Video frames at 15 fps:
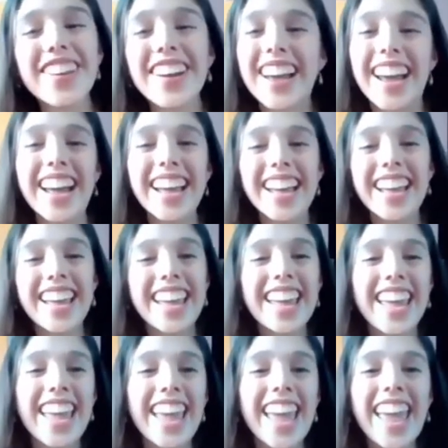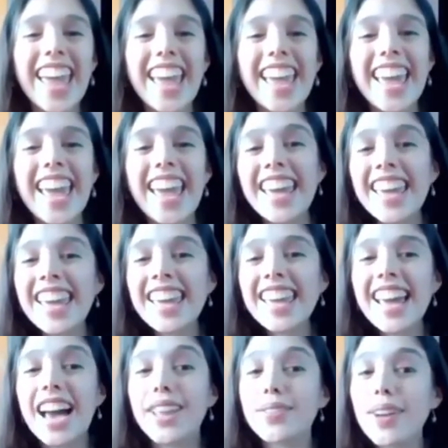viendo acá. Y
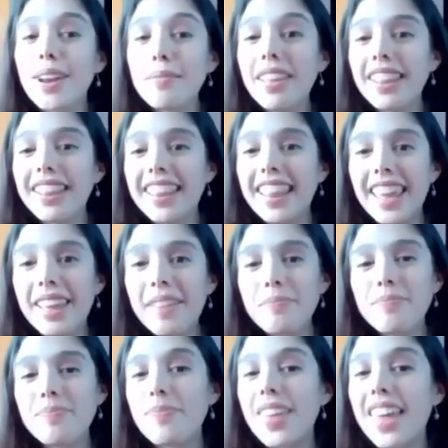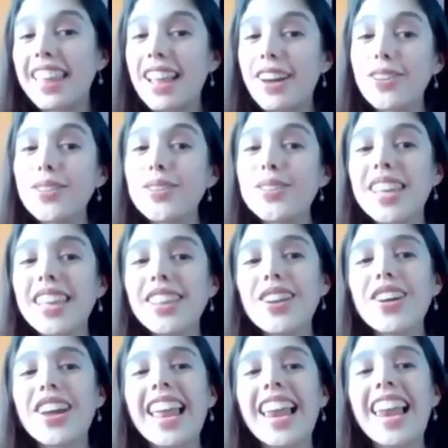actualmente está conduciendo
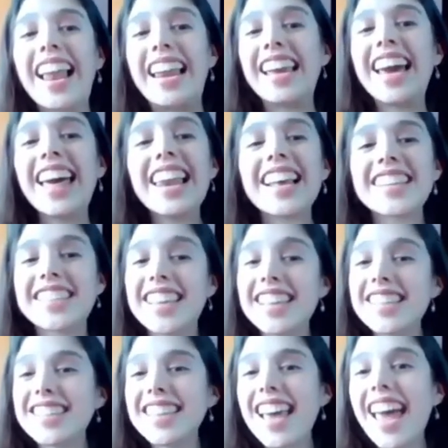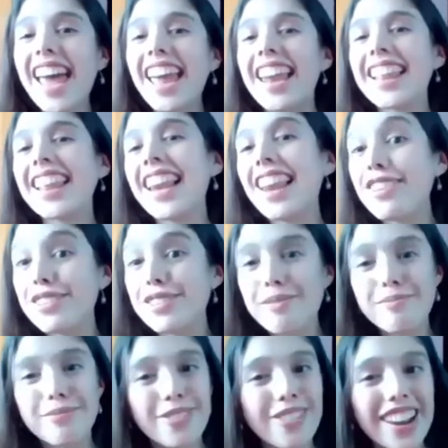lo que es la Liga de la Ciencia en la
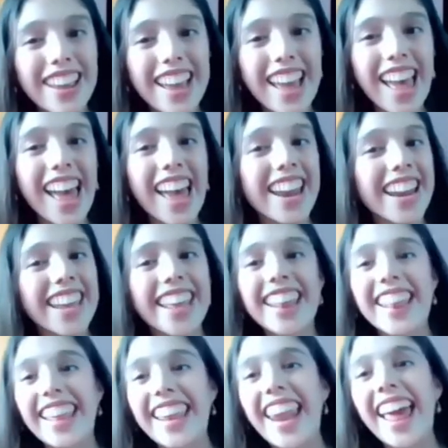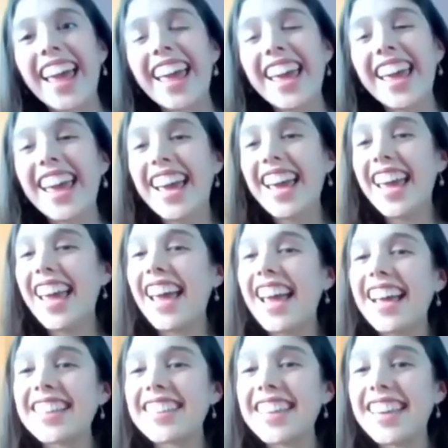televisión pública argentina.
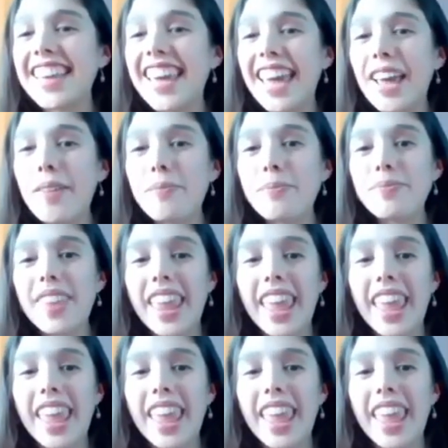Así que